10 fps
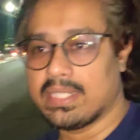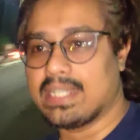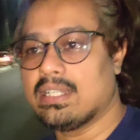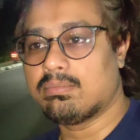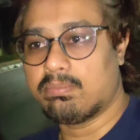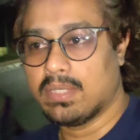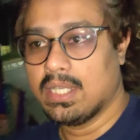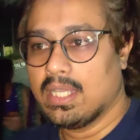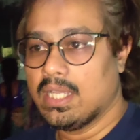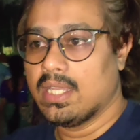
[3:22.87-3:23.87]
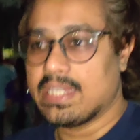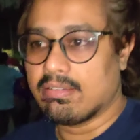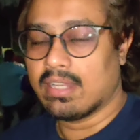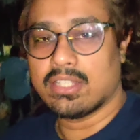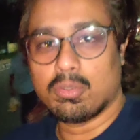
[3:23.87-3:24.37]
आपने देखा
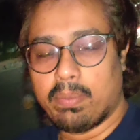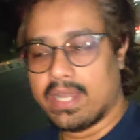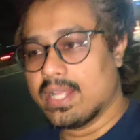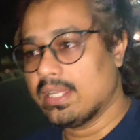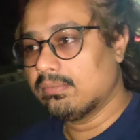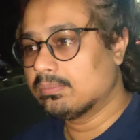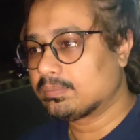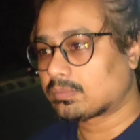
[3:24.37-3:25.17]
ये वाला जो पेड़ है